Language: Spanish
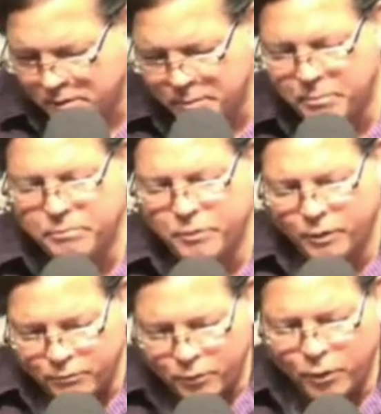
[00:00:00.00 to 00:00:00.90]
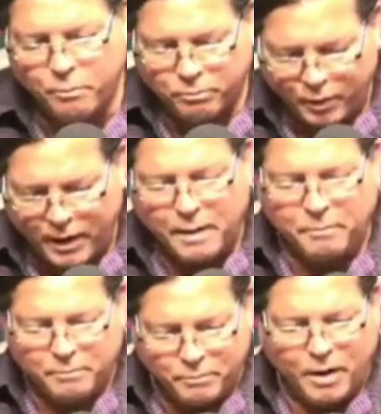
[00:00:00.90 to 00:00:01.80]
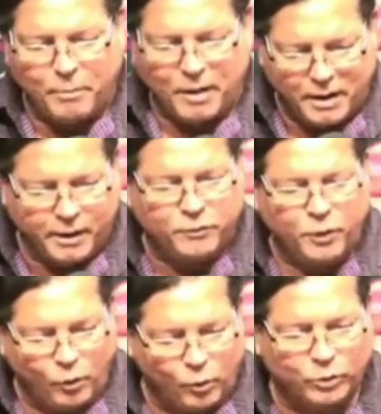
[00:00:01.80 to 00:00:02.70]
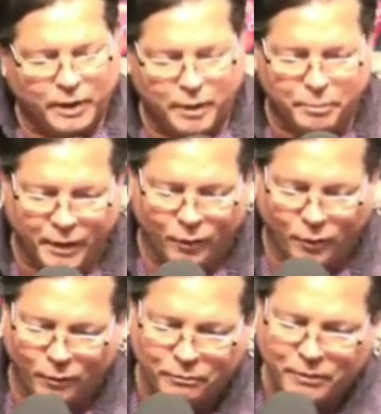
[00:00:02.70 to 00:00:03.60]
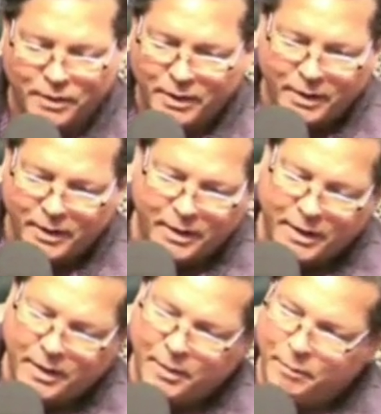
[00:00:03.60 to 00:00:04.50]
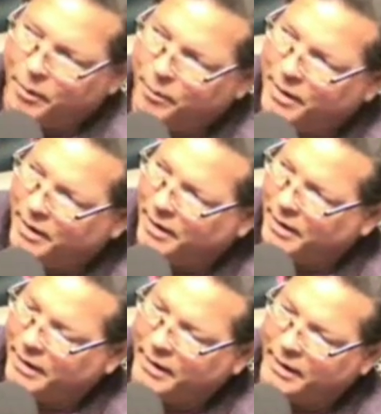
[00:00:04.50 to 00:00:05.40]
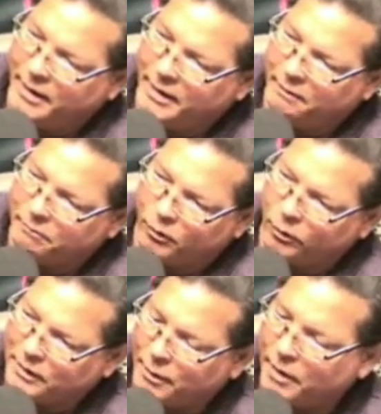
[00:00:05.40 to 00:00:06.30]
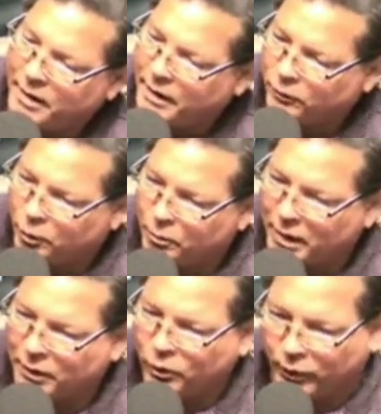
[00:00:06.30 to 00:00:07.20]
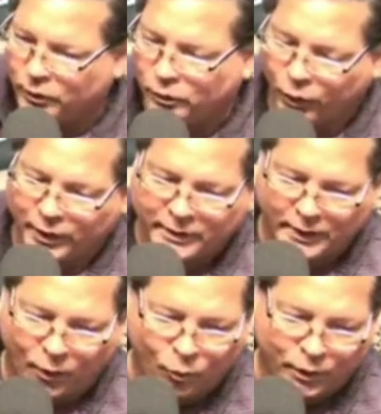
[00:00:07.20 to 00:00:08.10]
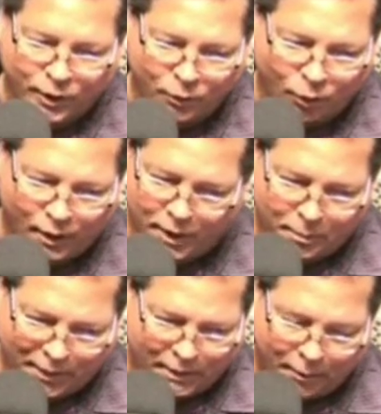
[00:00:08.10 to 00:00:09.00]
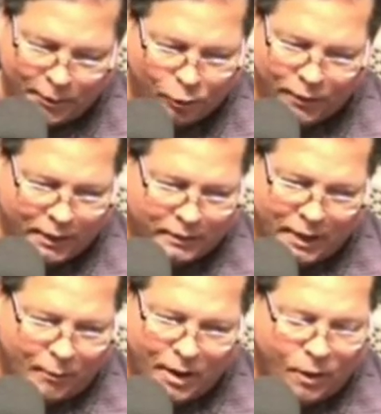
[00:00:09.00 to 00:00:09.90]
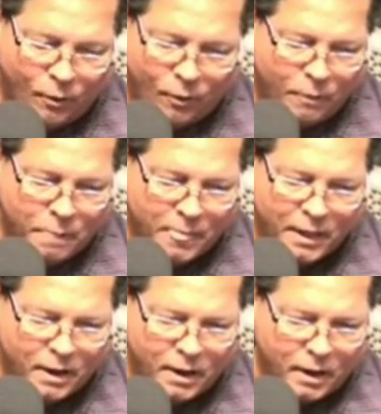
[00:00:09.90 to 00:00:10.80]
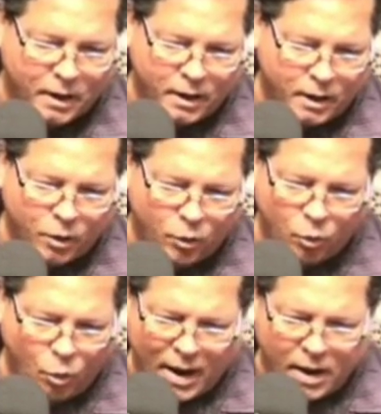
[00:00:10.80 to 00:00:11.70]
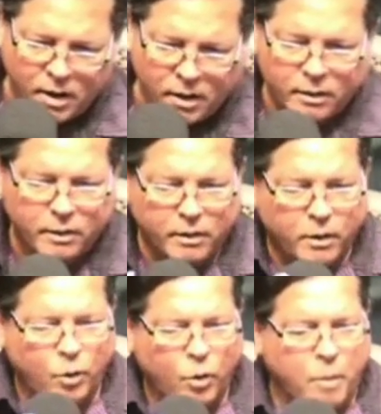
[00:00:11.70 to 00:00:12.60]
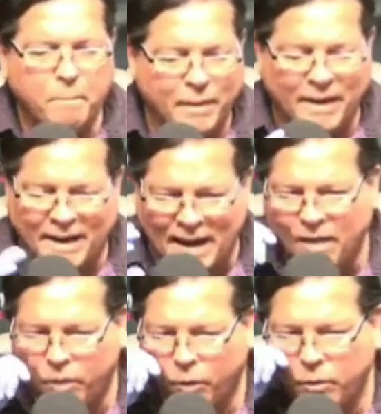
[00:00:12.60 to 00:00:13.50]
Yo, yo voy, a, voy a hablar de eso con usted, pero, pero mire, eh, otra vez retomando esto que está ocurriendo en el Departamento del Trabajo, ¿cuán complicado